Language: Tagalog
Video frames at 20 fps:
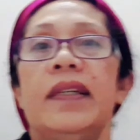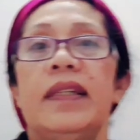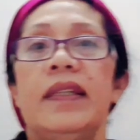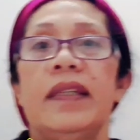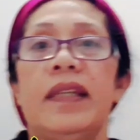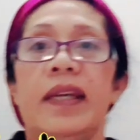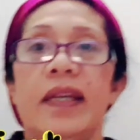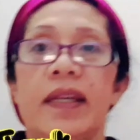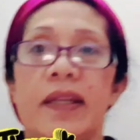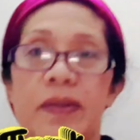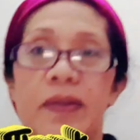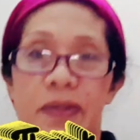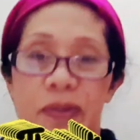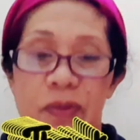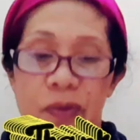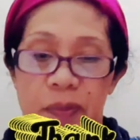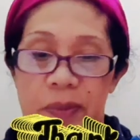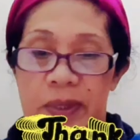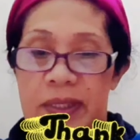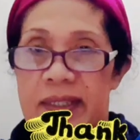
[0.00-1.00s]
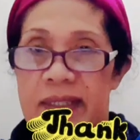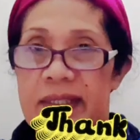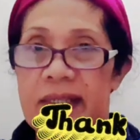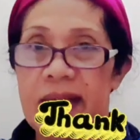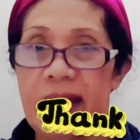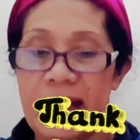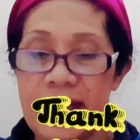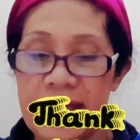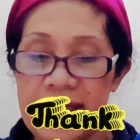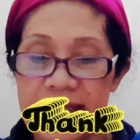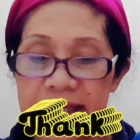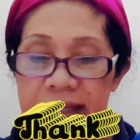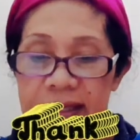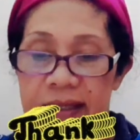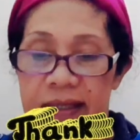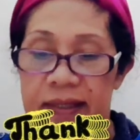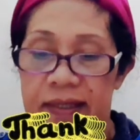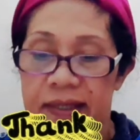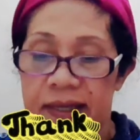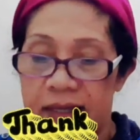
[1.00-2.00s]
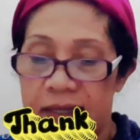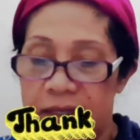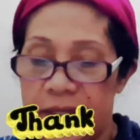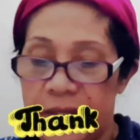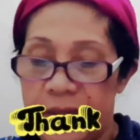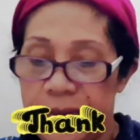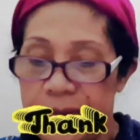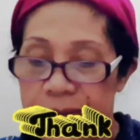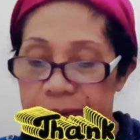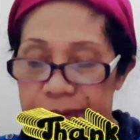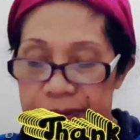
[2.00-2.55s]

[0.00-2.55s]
Thank you so much guys sa dasal niyo.